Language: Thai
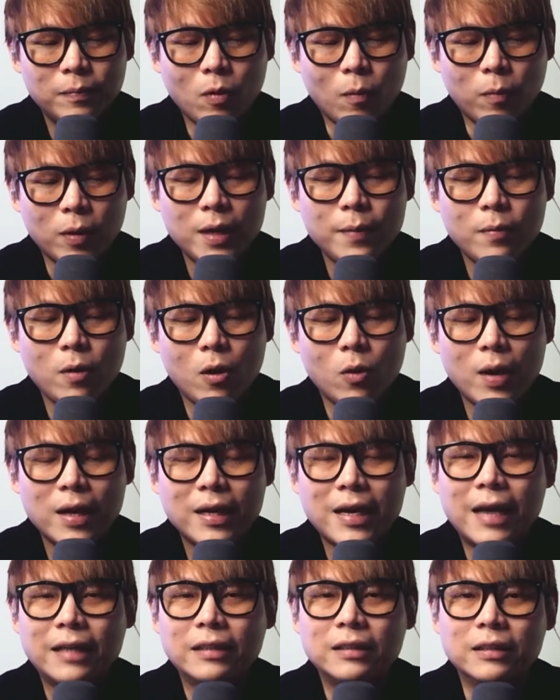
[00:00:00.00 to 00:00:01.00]
ผมก็เลยมองว่า
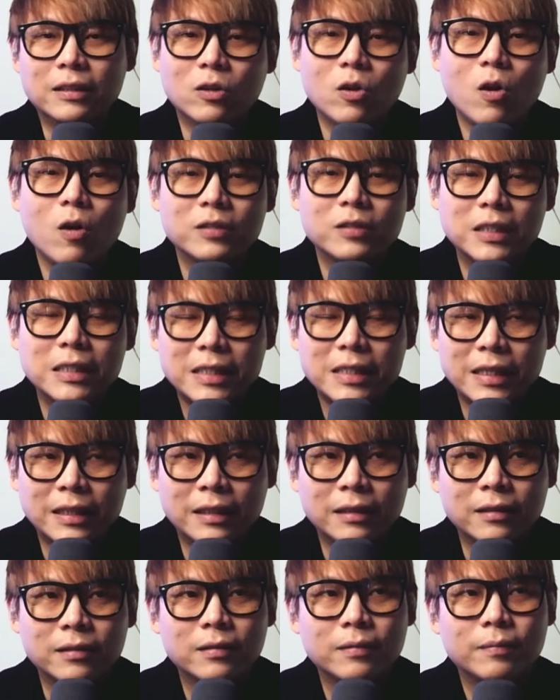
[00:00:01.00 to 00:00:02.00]
การถือครองจริ
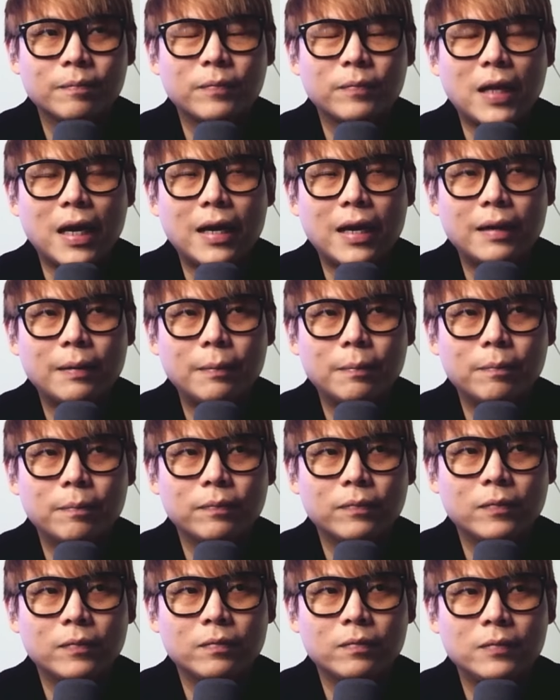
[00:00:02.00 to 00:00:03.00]
งๆนะ
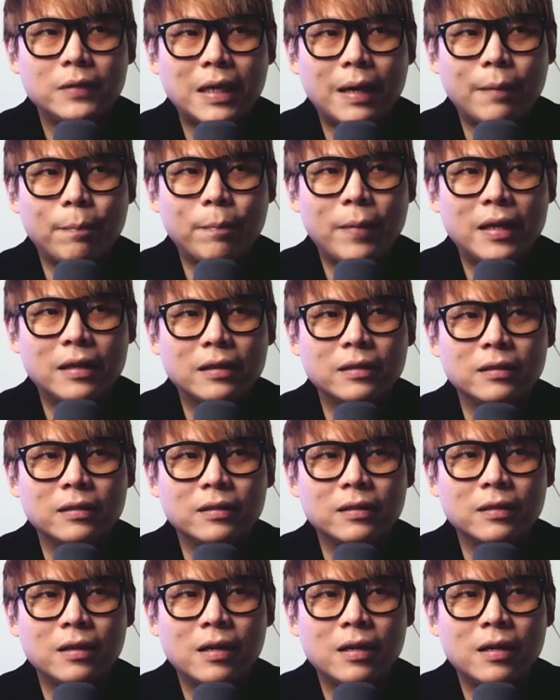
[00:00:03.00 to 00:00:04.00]
จะเป็น
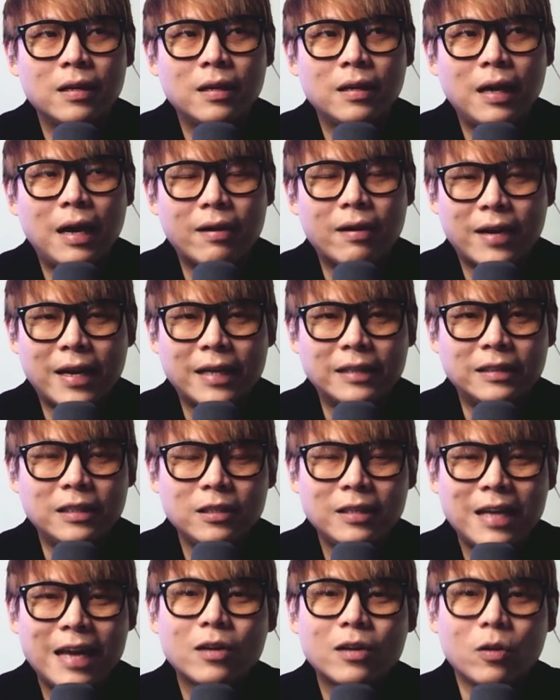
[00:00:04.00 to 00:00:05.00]
อะไร
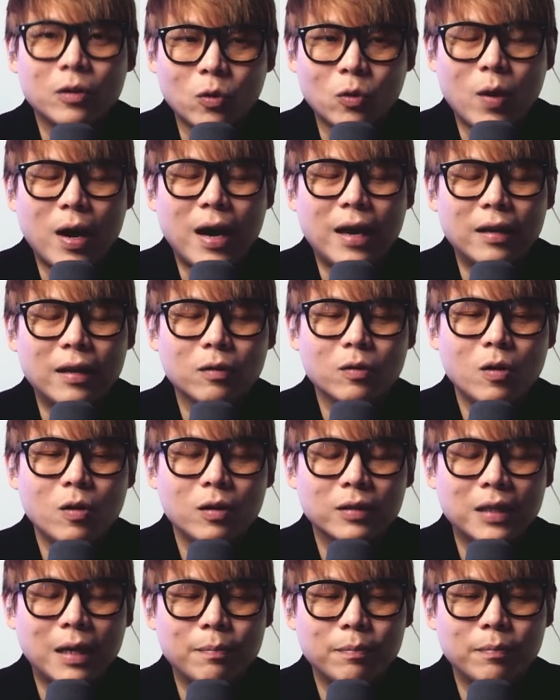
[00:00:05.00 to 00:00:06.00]
ที่แน่นอนกว่าแล้วก็
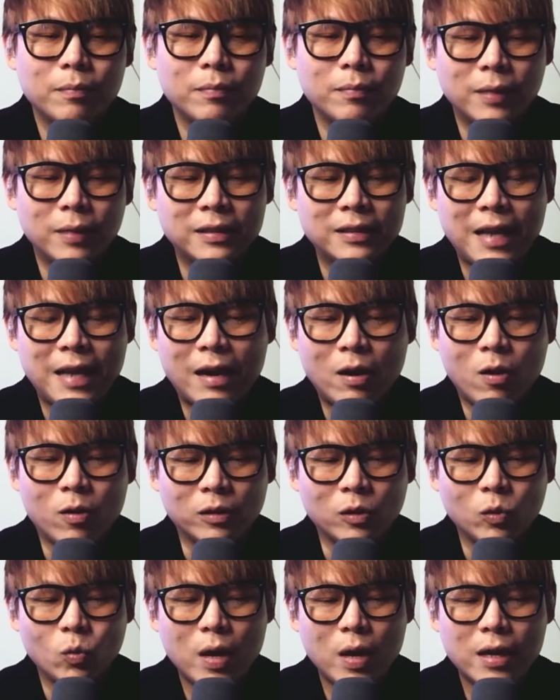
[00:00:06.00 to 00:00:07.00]
ทำมันแสดงออ
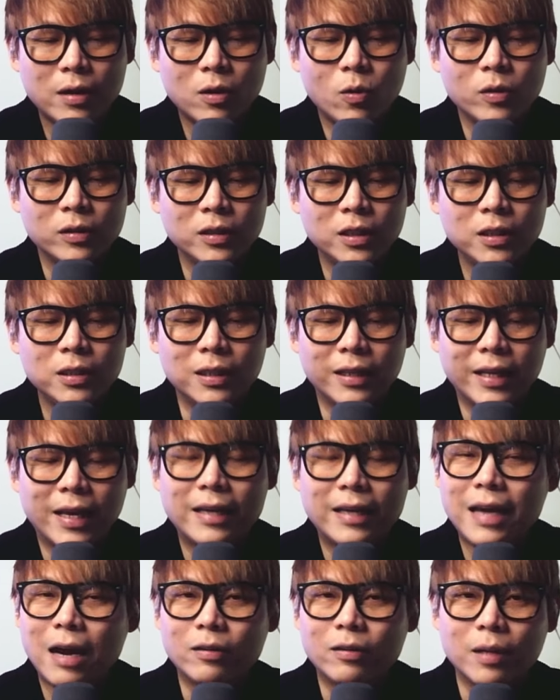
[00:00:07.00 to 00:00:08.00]
กถึงว่าคนที่ถือระ
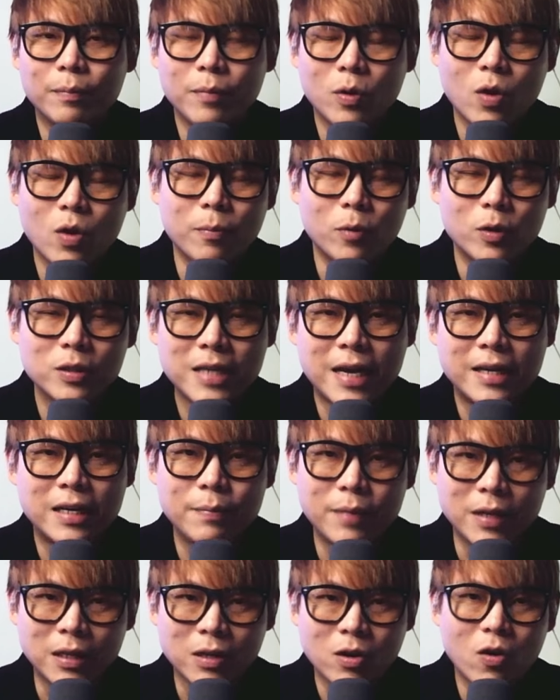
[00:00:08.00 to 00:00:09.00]
ยะยาวเนี่ยมีความเข้าใจใน
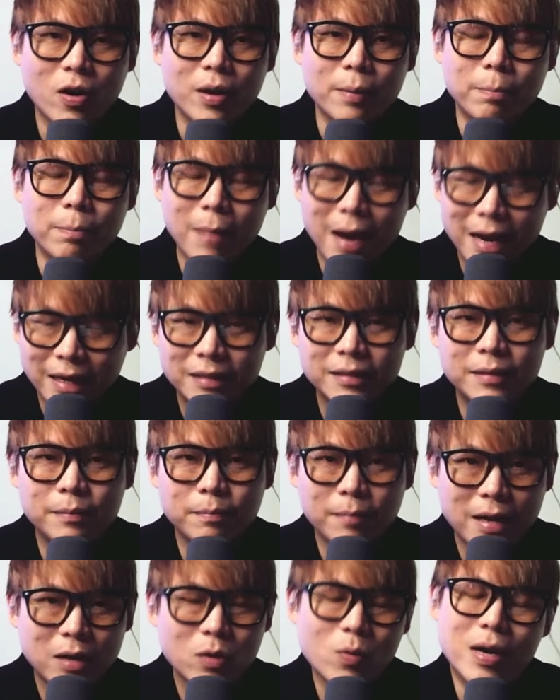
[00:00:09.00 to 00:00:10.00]
บิตคอยมากขึ้น
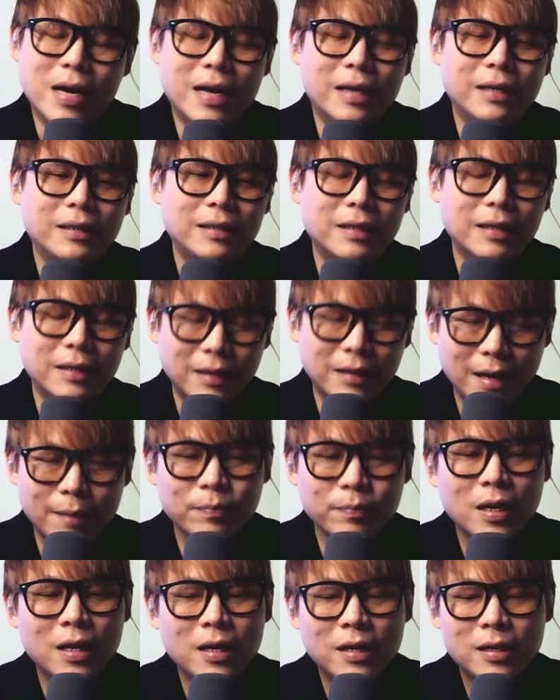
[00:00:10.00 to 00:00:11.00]
มากกว่านะครับ
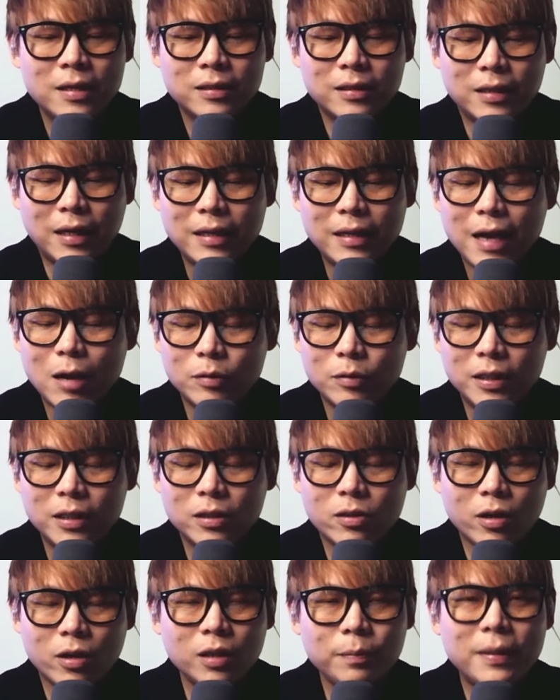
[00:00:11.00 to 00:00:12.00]
ฉะนั้นข่าวนี้อ
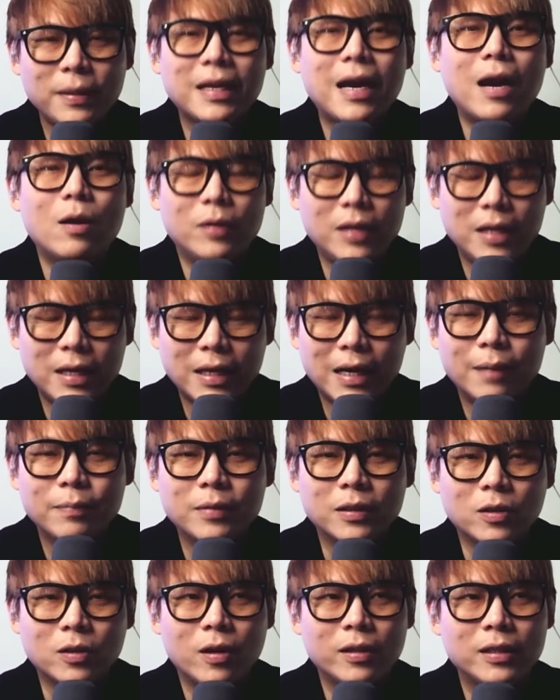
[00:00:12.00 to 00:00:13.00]
ย่างน้อยก็เป็นข่าวดีครับ
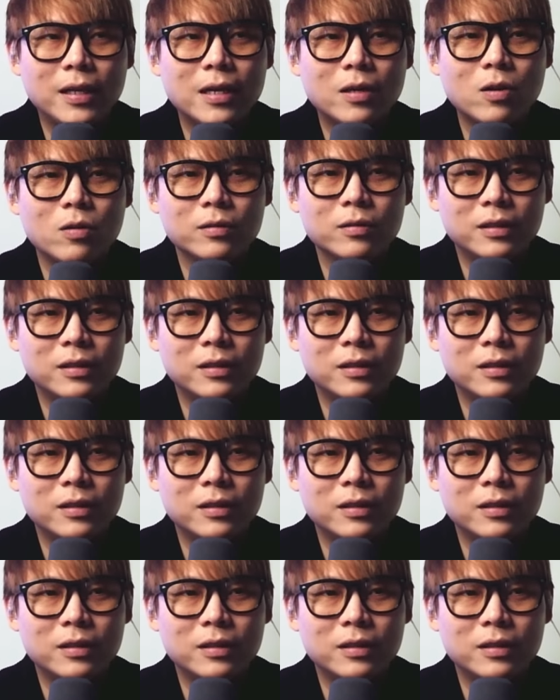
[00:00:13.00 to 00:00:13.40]
อย่างน้อยถ้า